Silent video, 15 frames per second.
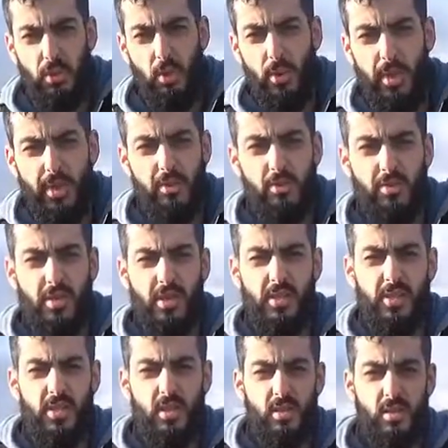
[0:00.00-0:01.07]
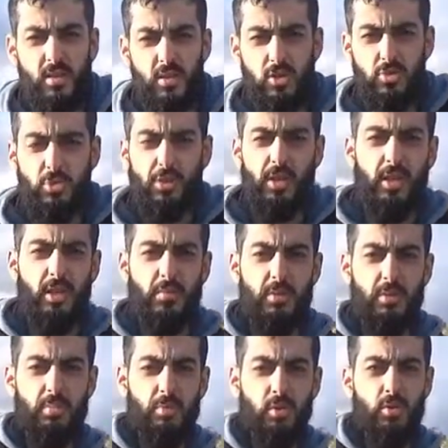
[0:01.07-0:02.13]
tous les week-ends je viens ici, je m'entraîne un
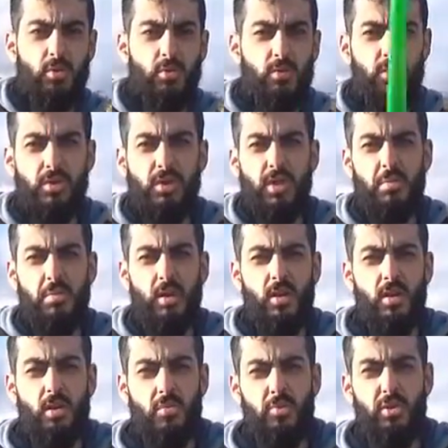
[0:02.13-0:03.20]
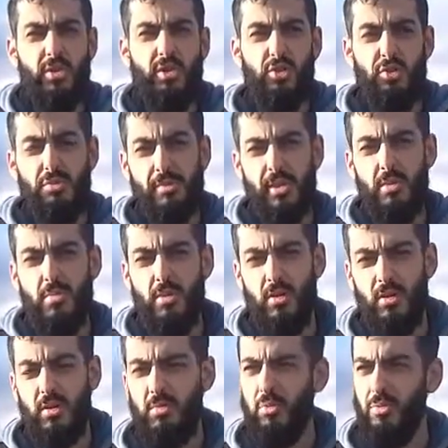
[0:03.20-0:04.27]
petit peu au sabre et puis je filme
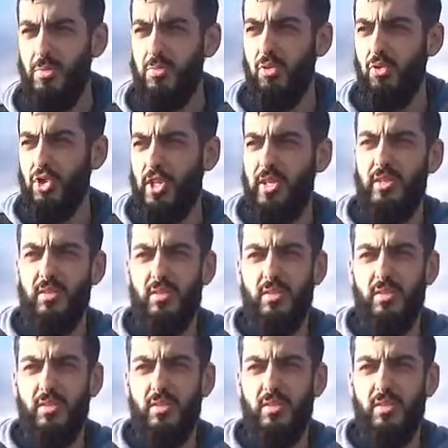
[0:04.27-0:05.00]
pour mon projet.